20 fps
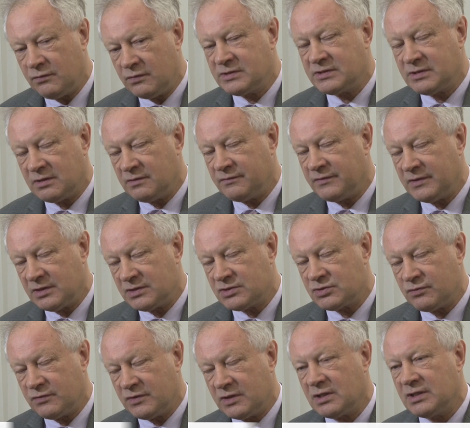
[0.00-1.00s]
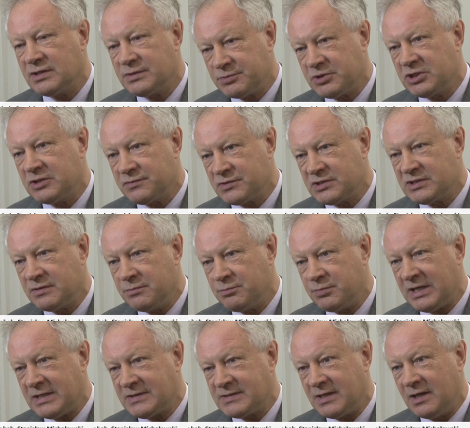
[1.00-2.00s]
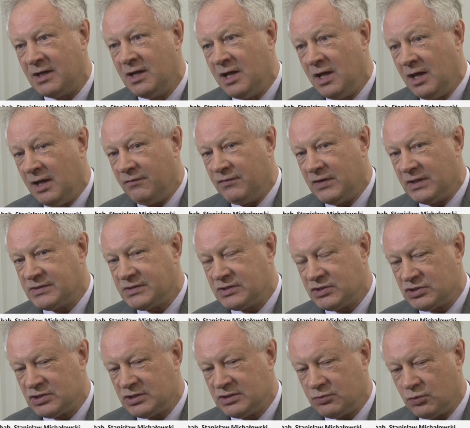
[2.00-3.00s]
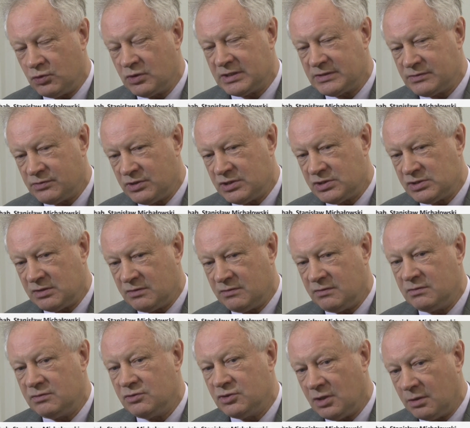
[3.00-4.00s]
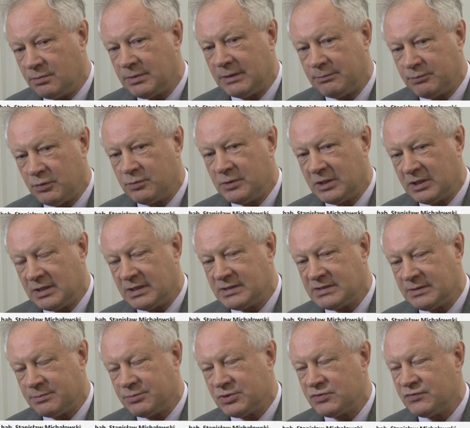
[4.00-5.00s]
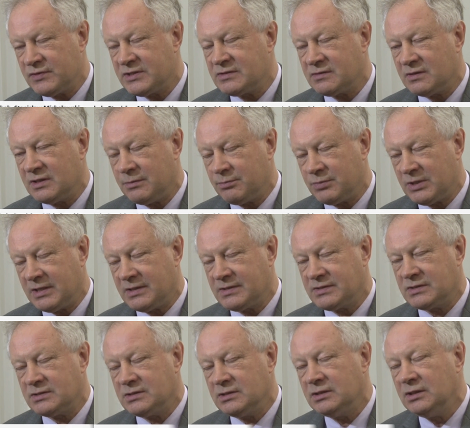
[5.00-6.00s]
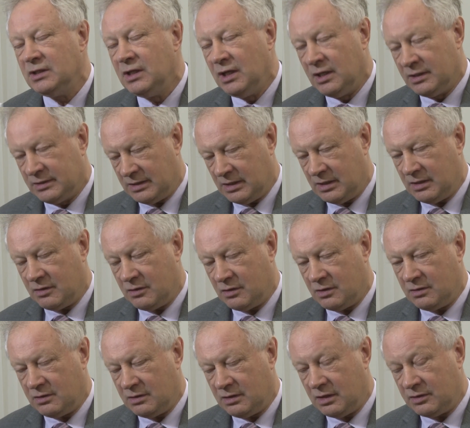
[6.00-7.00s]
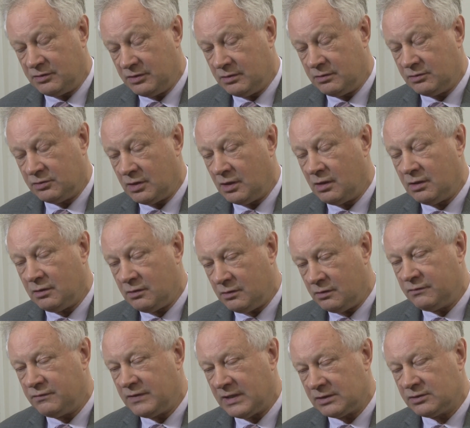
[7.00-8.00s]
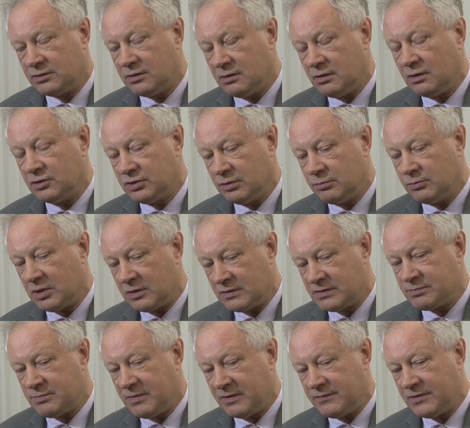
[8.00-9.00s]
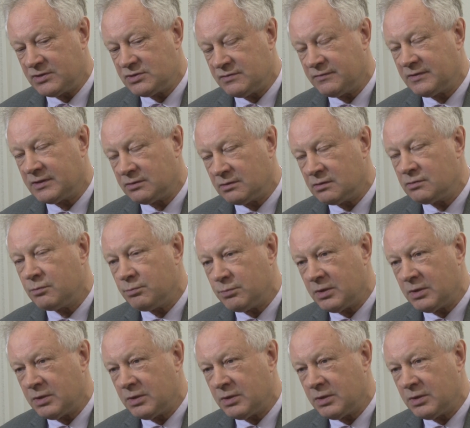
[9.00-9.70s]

funkcjonowania człowieka jest przede wszystkim praca, więc jeśli ukazuje się dobra publikacja poświęcona pracy, to, warto o tym rozmawiać i warto ją